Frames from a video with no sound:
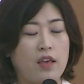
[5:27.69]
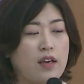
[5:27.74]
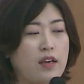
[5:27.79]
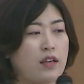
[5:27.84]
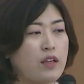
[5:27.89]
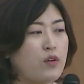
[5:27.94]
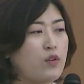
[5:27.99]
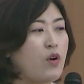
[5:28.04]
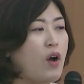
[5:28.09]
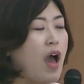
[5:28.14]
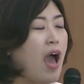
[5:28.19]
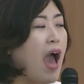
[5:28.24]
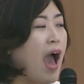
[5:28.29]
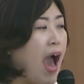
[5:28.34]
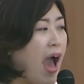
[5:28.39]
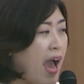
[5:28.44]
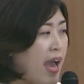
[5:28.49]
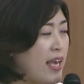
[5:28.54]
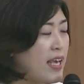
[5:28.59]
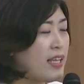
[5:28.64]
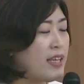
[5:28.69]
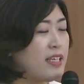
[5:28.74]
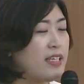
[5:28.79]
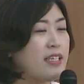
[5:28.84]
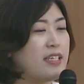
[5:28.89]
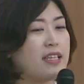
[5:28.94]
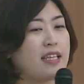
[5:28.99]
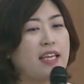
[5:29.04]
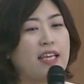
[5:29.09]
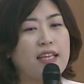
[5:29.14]
그리고
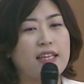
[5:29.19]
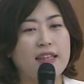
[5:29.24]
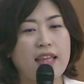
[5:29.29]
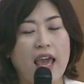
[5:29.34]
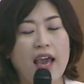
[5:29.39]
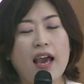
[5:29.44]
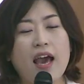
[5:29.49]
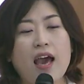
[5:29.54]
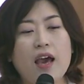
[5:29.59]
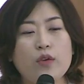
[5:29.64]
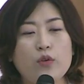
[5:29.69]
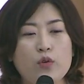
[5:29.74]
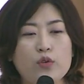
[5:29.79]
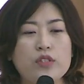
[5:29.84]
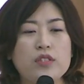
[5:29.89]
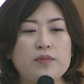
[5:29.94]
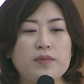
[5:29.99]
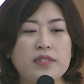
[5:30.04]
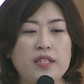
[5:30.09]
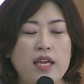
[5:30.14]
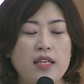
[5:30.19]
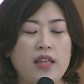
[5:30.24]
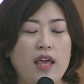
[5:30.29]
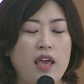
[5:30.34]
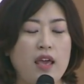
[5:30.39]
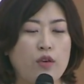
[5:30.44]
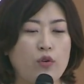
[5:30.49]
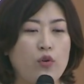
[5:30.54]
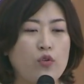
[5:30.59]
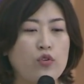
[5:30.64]
아이는 내가 요즘
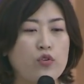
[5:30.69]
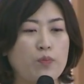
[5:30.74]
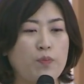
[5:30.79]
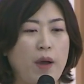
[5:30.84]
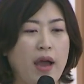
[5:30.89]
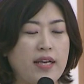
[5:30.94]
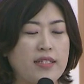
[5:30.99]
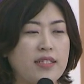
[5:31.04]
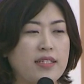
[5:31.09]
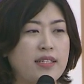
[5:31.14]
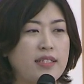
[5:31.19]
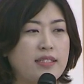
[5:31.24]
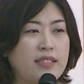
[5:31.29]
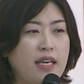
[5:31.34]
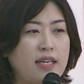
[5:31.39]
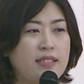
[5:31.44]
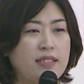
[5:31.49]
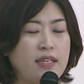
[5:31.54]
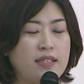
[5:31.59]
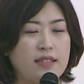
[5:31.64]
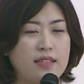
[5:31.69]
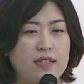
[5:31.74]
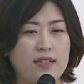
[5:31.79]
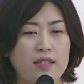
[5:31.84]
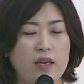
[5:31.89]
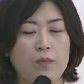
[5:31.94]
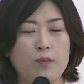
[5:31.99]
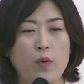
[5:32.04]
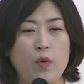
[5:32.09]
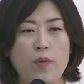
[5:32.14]
세대의 교육 방식을
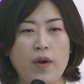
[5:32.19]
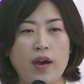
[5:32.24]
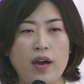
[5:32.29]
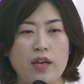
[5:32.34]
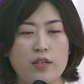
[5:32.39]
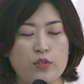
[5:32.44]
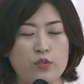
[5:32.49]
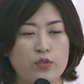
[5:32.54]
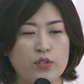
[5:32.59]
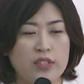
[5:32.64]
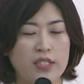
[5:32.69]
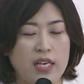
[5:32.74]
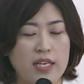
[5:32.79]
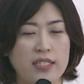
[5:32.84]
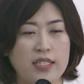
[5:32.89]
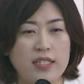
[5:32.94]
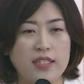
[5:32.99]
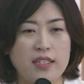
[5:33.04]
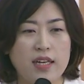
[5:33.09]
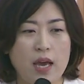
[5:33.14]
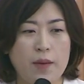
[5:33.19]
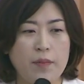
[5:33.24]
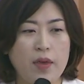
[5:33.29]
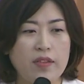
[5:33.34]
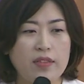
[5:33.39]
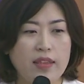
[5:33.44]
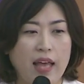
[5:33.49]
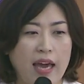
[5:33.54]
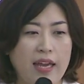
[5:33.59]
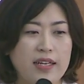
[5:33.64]
짝짝짝짝 뽑아가지고 제시를
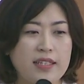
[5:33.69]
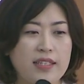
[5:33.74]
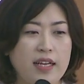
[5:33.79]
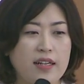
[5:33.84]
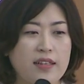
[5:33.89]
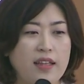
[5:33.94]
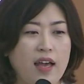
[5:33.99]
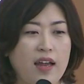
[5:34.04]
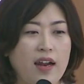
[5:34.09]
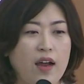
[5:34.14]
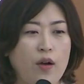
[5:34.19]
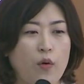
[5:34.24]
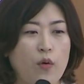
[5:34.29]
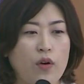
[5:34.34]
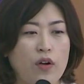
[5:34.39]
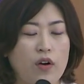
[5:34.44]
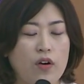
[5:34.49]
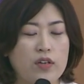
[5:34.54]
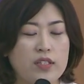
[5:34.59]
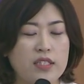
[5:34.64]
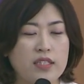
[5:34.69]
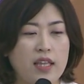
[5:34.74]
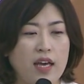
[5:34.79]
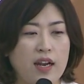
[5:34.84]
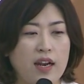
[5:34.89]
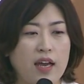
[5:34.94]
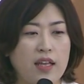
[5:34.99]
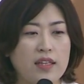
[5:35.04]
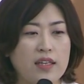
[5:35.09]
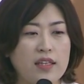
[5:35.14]
하면 나를 잘 따라올
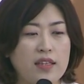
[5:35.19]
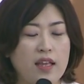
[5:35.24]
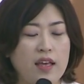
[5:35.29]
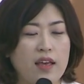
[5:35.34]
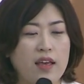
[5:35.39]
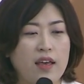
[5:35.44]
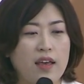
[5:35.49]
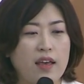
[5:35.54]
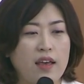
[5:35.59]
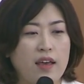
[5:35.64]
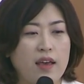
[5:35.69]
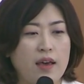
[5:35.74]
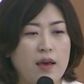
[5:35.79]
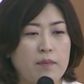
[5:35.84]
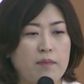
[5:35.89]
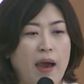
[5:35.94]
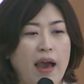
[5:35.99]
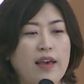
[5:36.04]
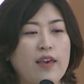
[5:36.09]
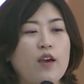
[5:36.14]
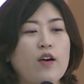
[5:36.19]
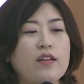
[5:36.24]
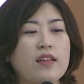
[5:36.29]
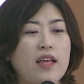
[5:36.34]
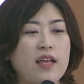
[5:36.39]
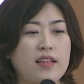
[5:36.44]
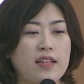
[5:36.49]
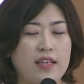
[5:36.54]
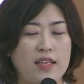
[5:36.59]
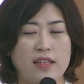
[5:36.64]
것이다라는
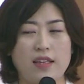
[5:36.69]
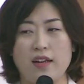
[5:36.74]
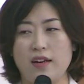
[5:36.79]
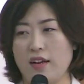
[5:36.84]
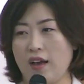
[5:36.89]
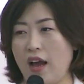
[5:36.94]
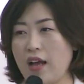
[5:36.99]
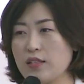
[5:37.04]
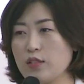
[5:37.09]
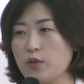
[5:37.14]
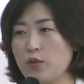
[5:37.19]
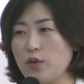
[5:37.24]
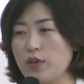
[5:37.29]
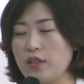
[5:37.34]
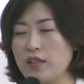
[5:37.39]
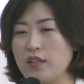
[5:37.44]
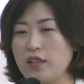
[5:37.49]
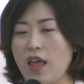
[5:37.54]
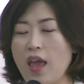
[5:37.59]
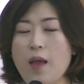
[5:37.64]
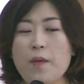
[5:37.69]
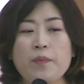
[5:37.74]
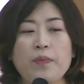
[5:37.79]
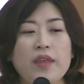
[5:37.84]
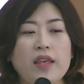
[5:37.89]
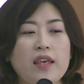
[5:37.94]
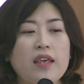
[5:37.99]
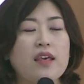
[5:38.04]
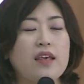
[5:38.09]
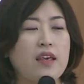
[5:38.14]
막연한 기대를 가지고 있는데
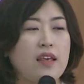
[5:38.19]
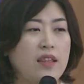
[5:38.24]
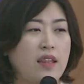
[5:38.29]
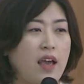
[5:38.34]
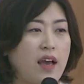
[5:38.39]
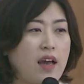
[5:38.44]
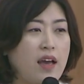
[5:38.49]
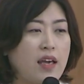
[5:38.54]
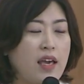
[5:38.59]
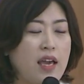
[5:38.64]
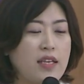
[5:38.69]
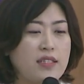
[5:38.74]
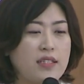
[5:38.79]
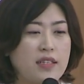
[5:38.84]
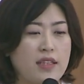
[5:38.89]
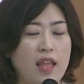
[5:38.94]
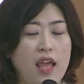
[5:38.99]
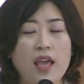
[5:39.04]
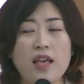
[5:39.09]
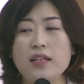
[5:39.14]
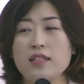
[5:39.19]
이 기대가 깨질 때